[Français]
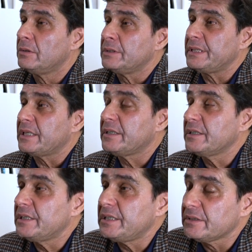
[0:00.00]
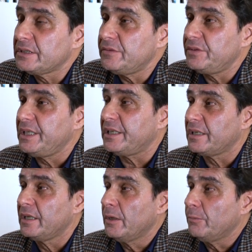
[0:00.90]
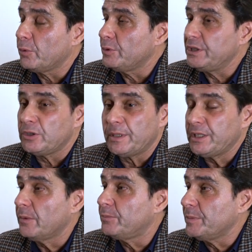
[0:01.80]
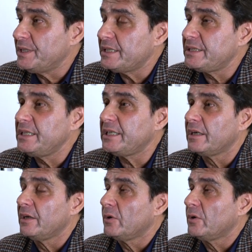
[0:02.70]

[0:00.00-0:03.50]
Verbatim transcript: certains des scientifiques, pour le dire de manière un peu médiatique,